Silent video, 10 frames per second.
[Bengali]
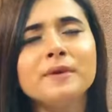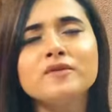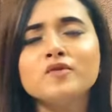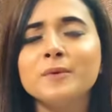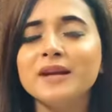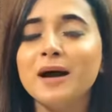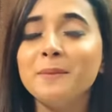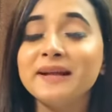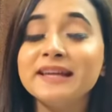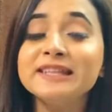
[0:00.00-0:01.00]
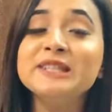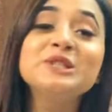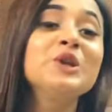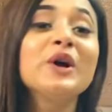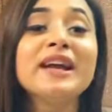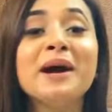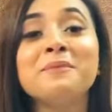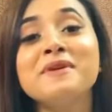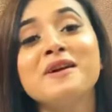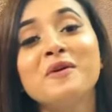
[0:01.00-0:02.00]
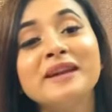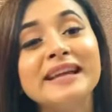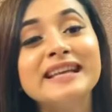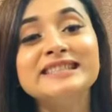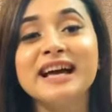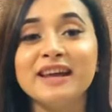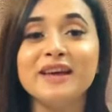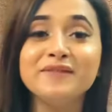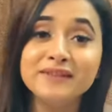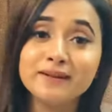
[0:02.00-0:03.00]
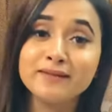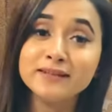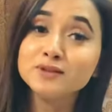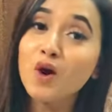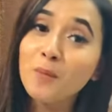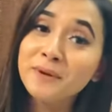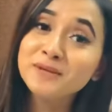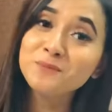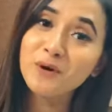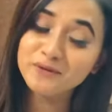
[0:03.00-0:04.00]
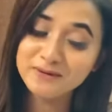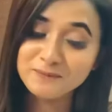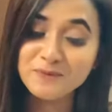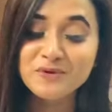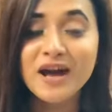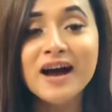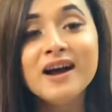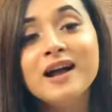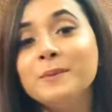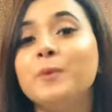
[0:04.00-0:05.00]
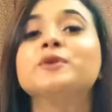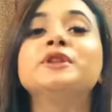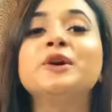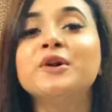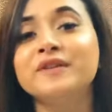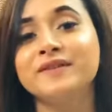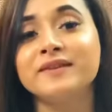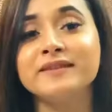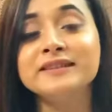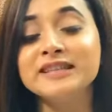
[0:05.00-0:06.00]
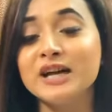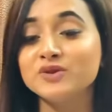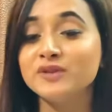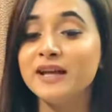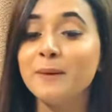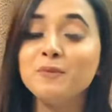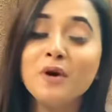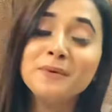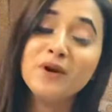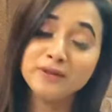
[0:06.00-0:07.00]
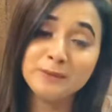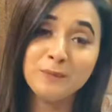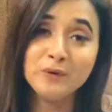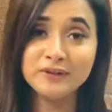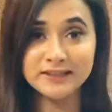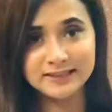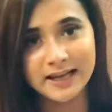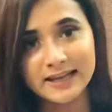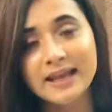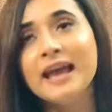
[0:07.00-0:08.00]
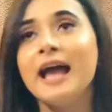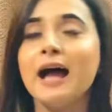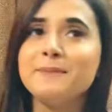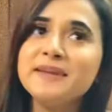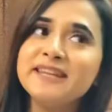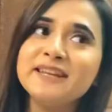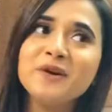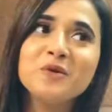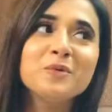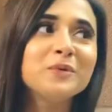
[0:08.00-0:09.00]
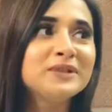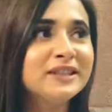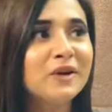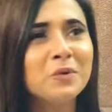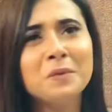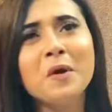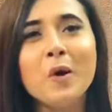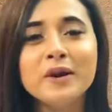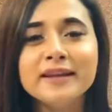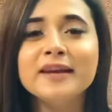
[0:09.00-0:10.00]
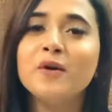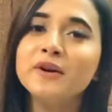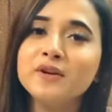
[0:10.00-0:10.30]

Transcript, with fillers: কিছু মানে আমাকে টিকটকে আপনারা অনেকেই জ্বালায় ফেলছেন কমেন্ট বক্সে পুরা ভর্তি করে ফেলছেন যে আসলে আপু আমি লতে পড়তে চাই আমি এটা করবো সেটা করবো ওরা অনেকে অনেক